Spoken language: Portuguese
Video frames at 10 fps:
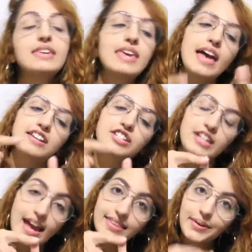que é a
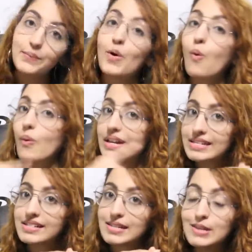dieta, o
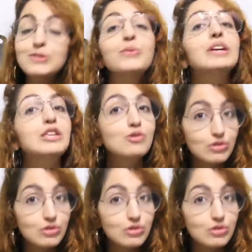exercício e o